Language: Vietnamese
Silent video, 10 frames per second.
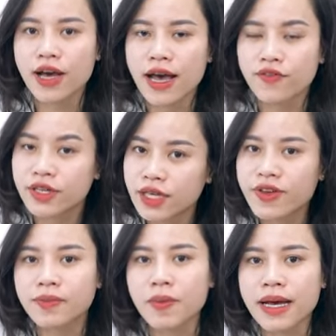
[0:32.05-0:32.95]
Và với
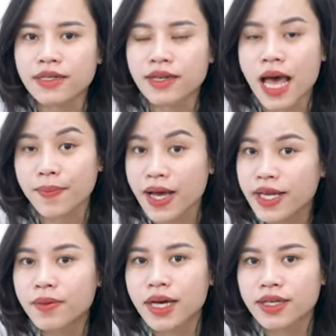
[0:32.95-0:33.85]
cái việc mà bạn làm
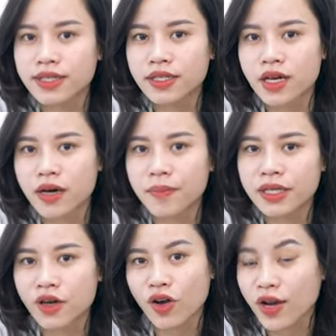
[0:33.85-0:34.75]
ca đêm á, thì
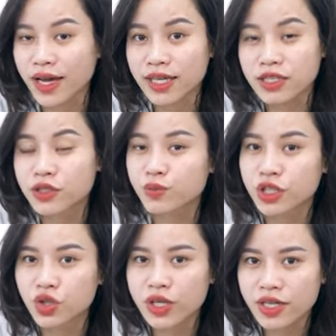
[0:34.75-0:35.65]
mình có lo lắng khi sử
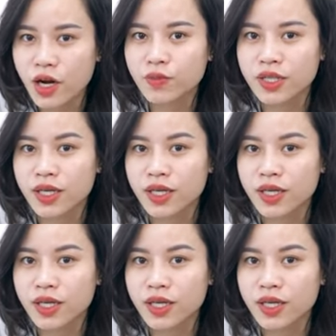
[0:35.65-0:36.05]
dụng Tretinoin không?